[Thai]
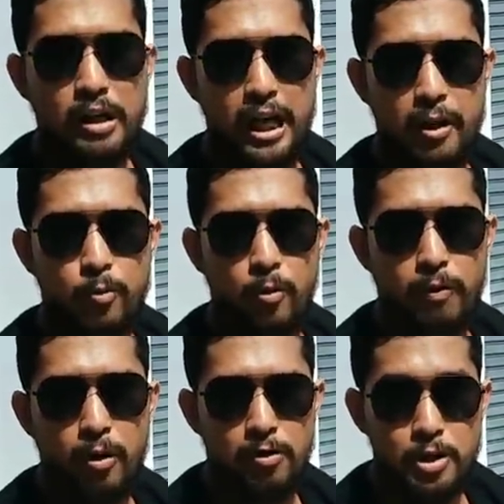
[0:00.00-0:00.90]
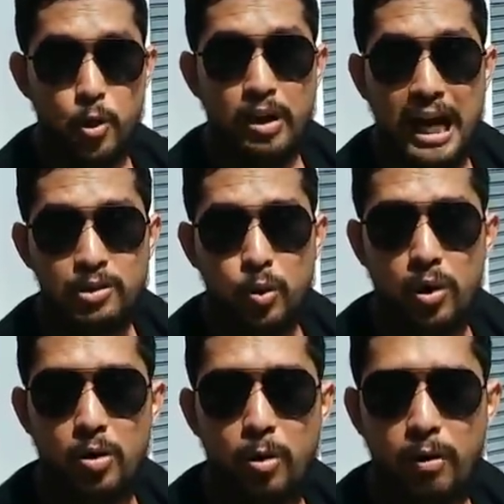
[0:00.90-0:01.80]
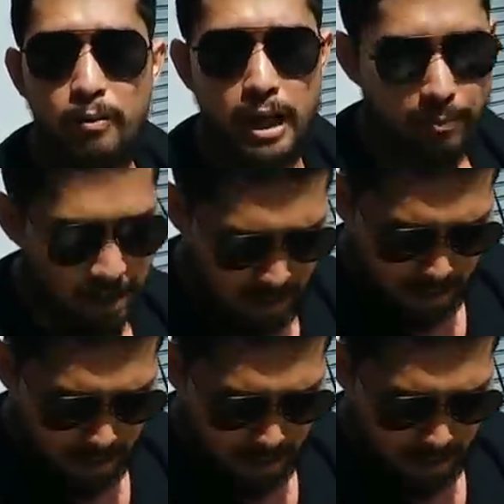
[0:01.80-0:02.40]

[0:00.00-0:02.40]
เอวของเราหรือช่วงกลางตัวของเราครับ